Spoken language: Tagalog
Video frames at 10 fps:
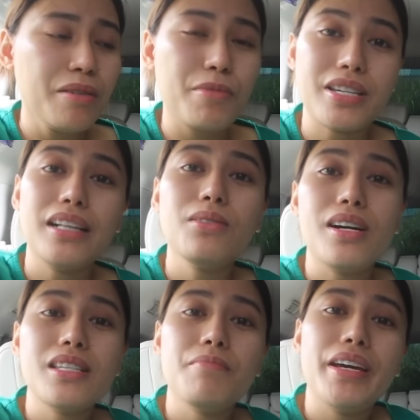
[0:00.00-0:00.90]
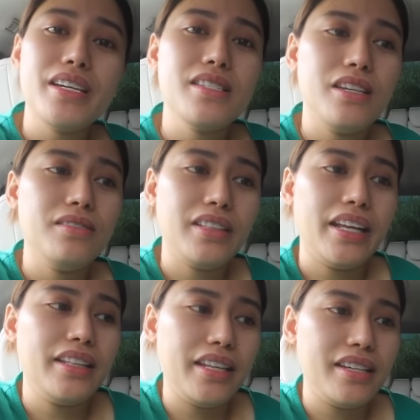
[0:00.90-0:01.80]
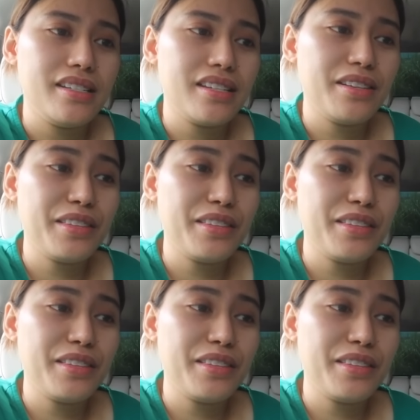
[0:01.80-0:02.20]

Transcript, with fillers: masyado kasing maiksi yung 10 days.